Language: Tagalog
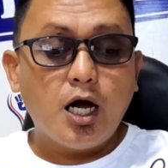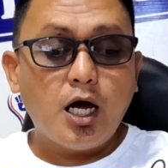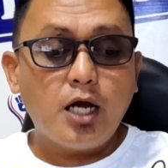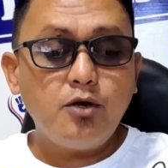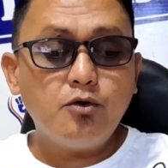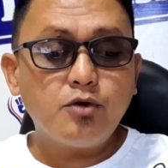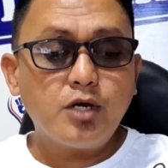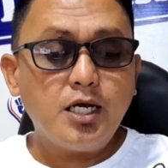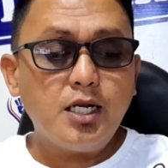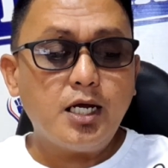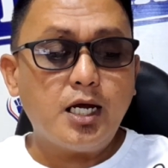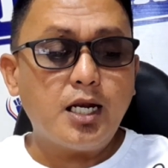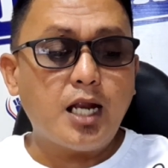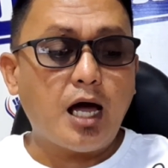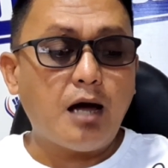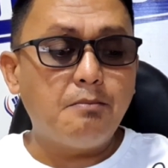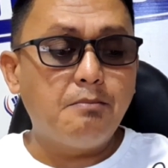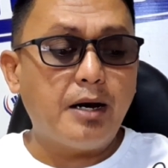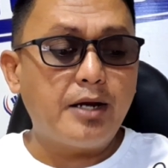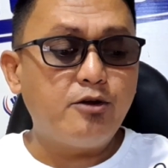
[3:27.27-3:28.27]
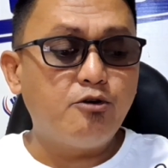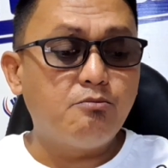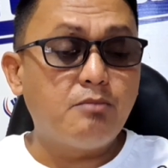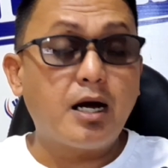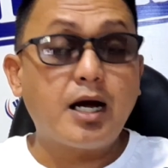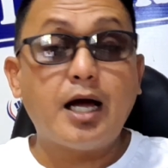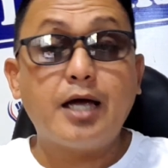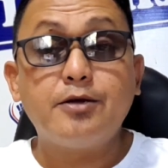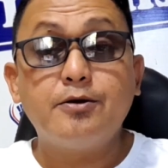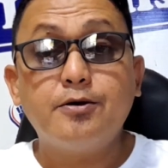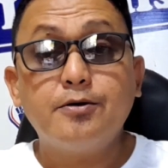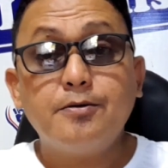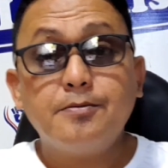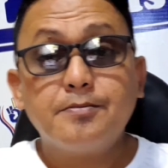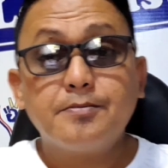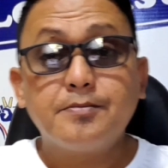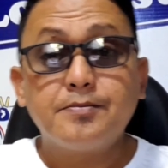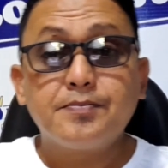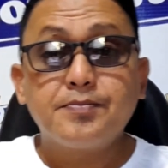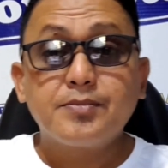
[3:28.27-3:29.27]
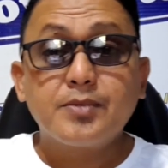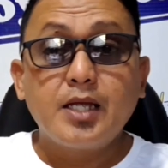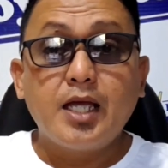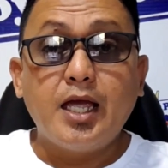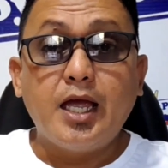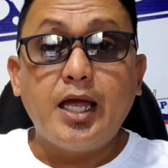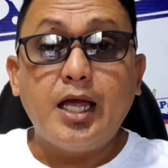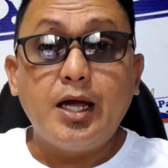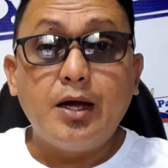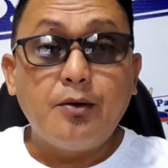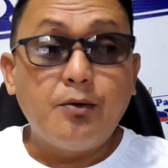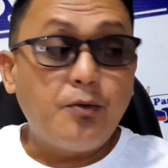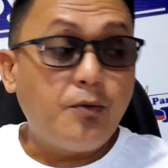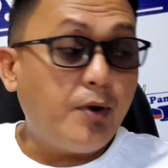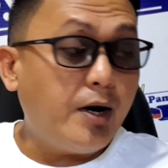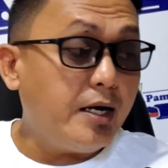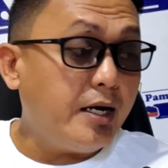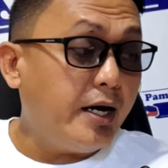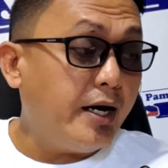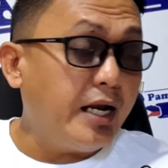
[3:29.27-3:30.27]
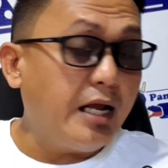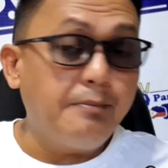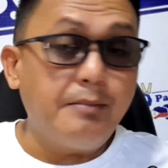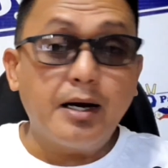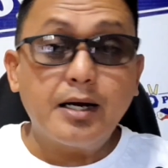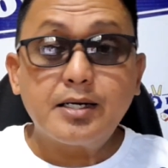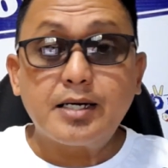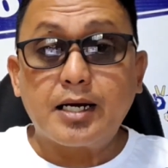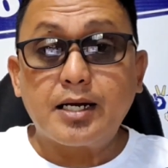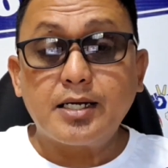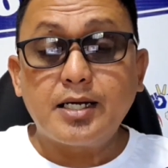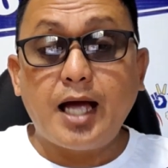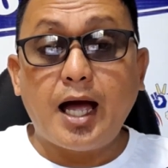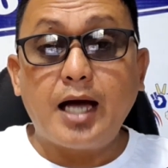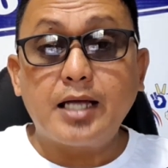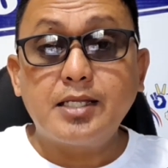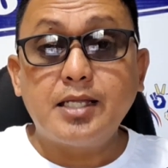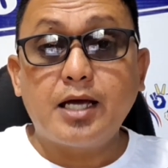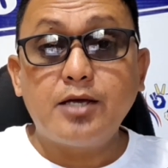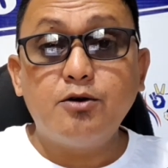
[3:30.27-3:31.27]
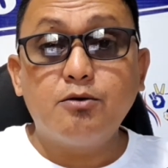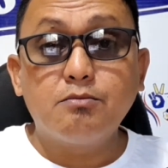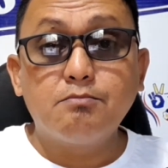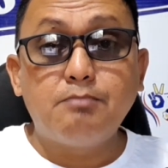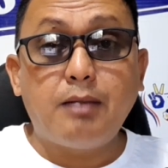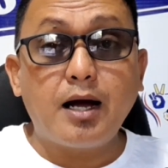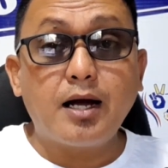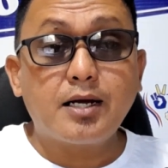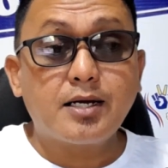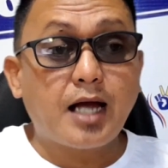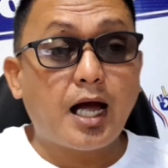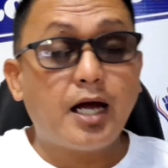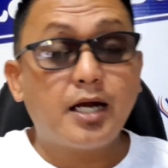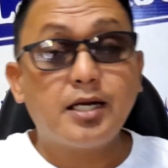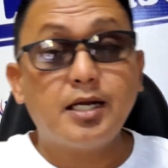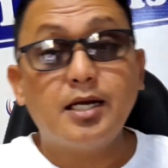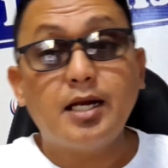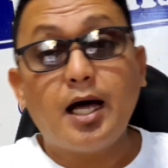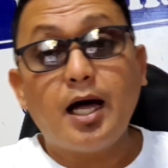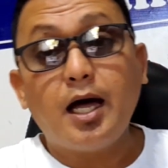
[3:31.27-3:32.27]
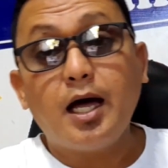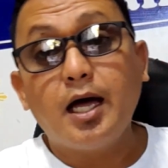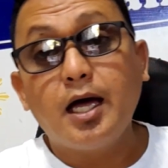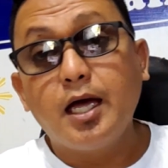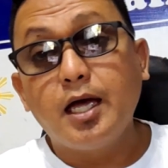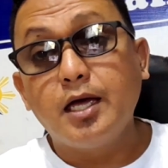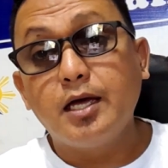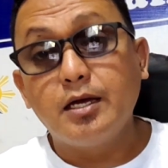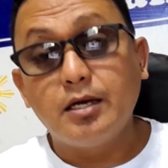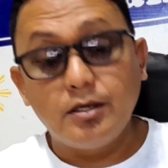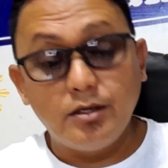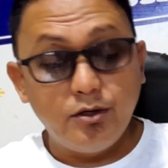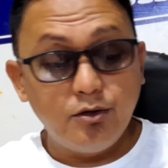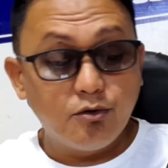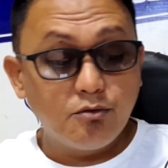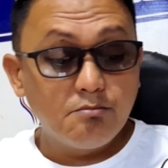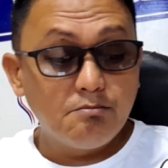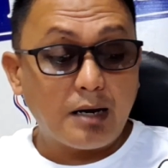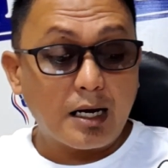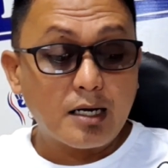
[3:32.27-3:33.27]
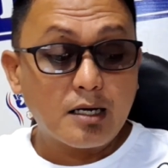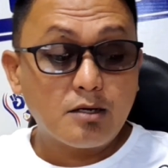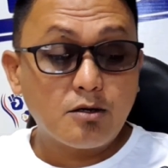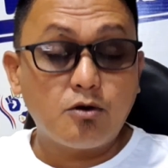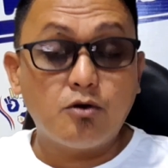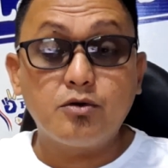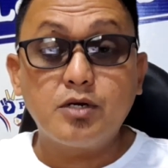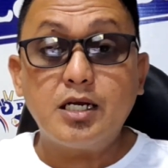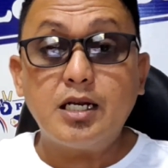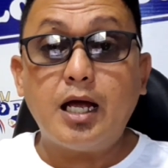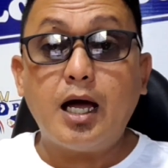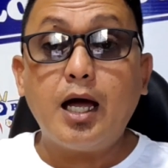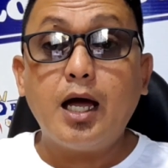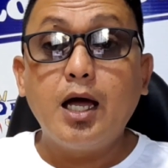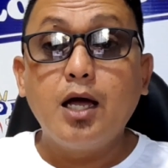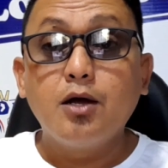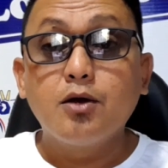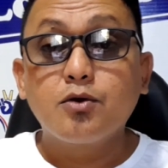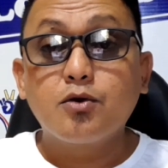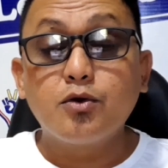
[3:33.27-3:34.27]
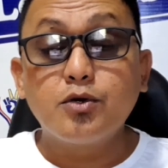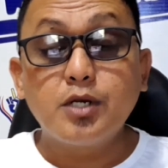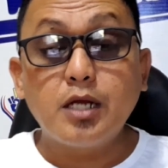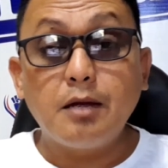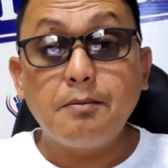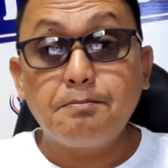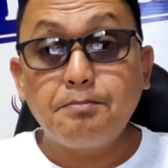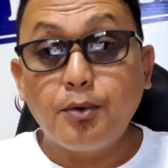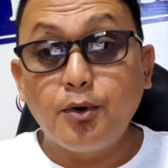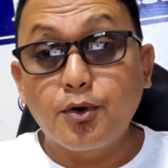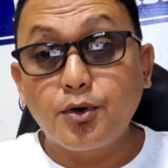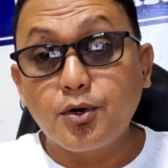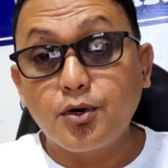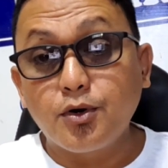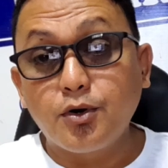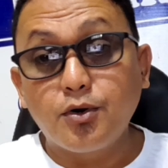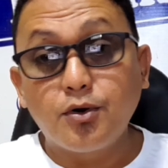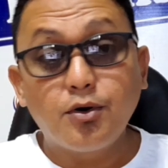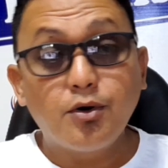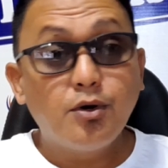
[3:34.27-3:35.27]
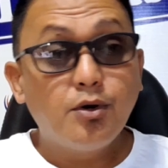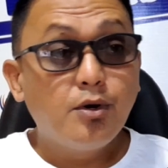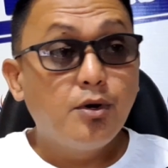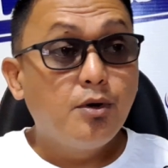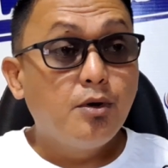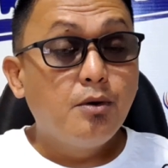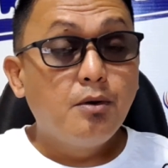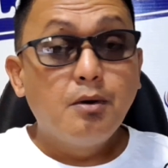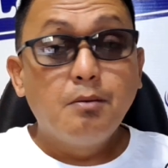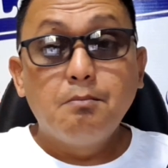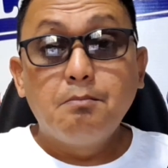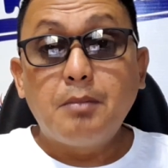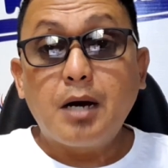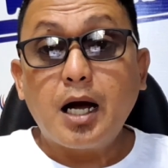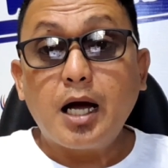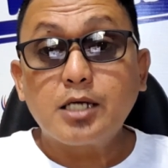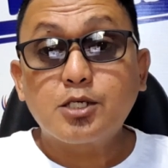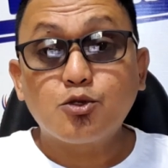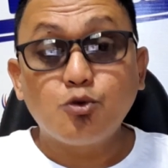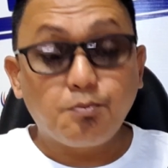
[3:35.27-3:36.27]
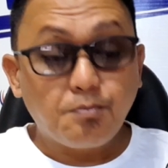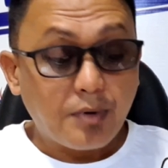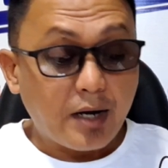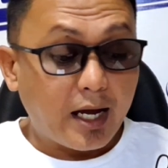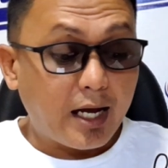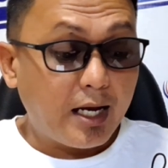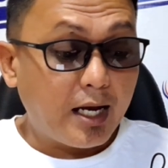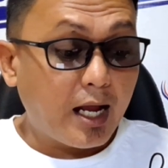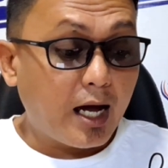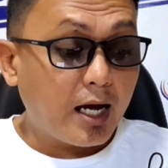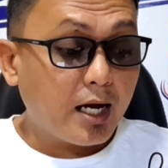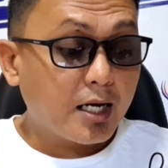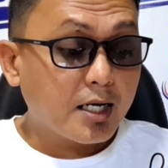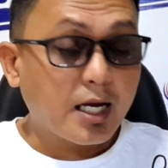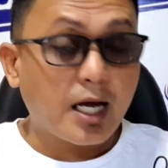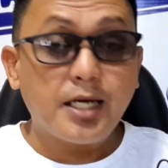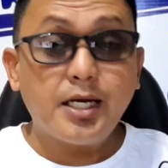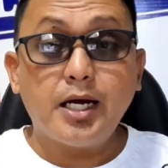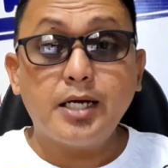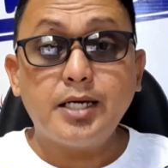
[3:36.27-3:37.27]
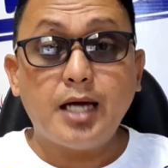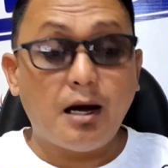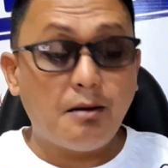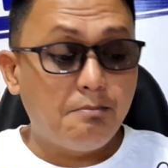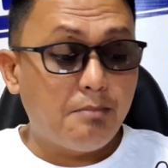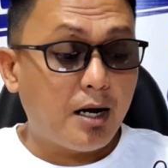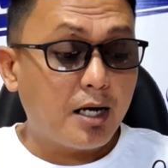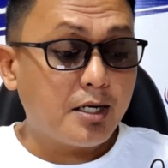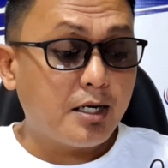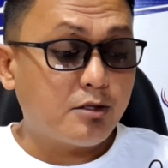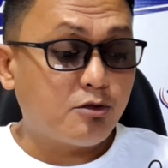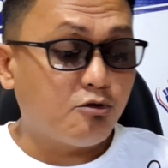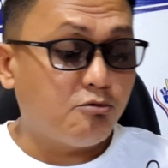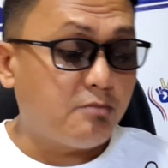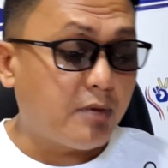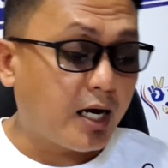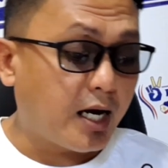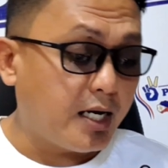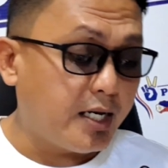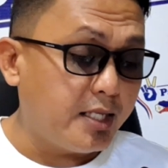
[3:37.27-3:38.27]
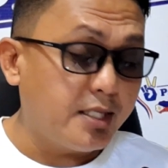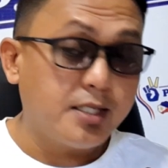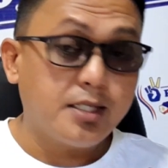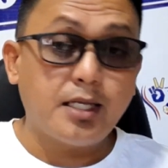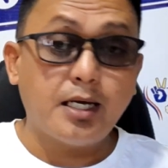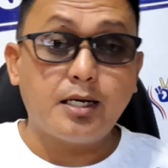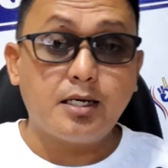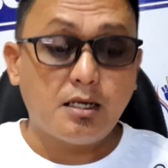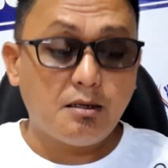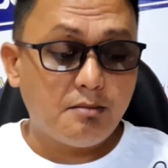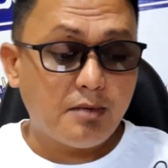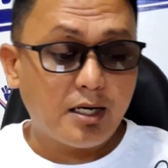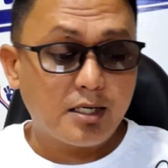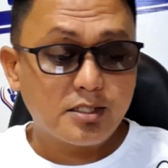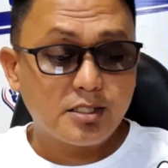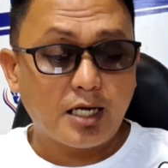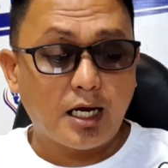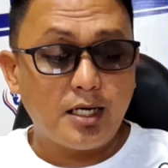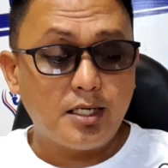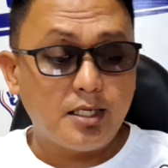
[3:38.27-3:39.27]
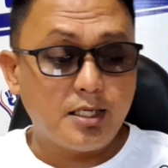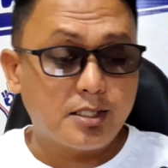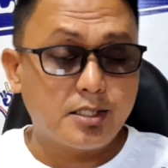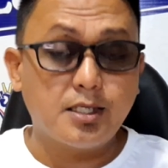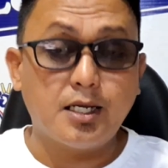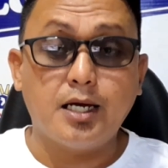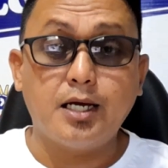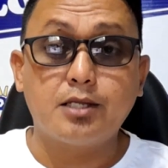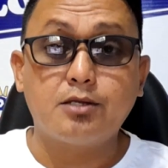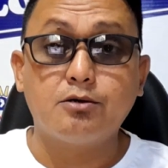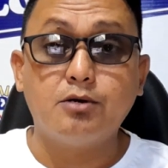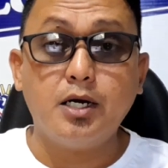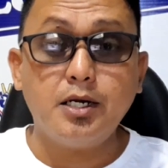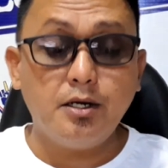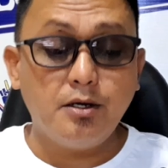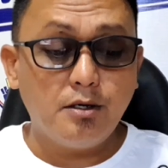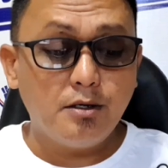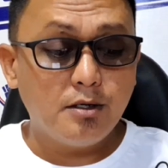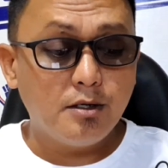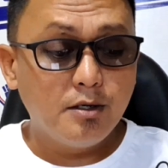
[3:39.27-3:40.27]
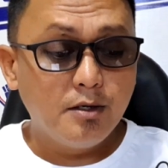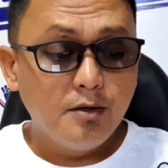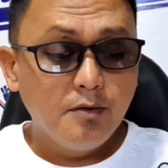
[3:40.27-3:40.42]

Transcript: Anong ilalaban ng mga yon? Wala namang kargada yung bangka nila, yung barko nila, kundi puro mga supply lang, kaya yabang nitong mga lintik na mga Chinese na ito. Ano?